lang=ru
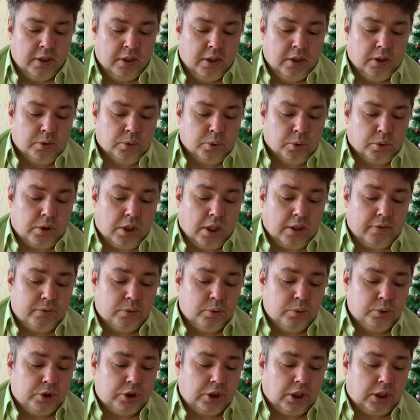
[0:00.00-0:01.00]
Но как вы
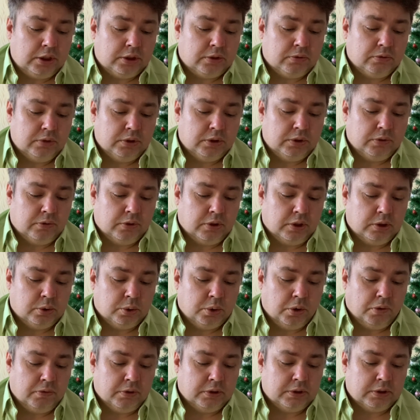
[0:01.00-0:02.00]
участвуете в
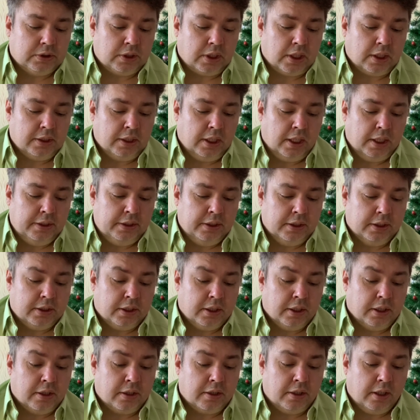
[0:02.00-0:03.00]
христовых страданиях,
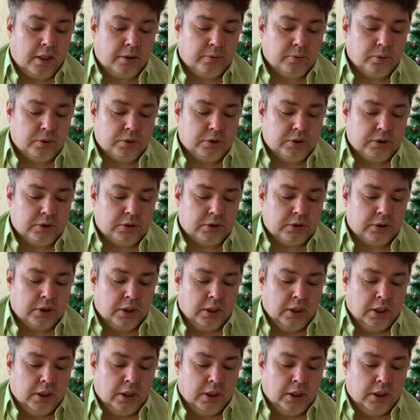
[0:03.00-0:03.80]
радуйтесь,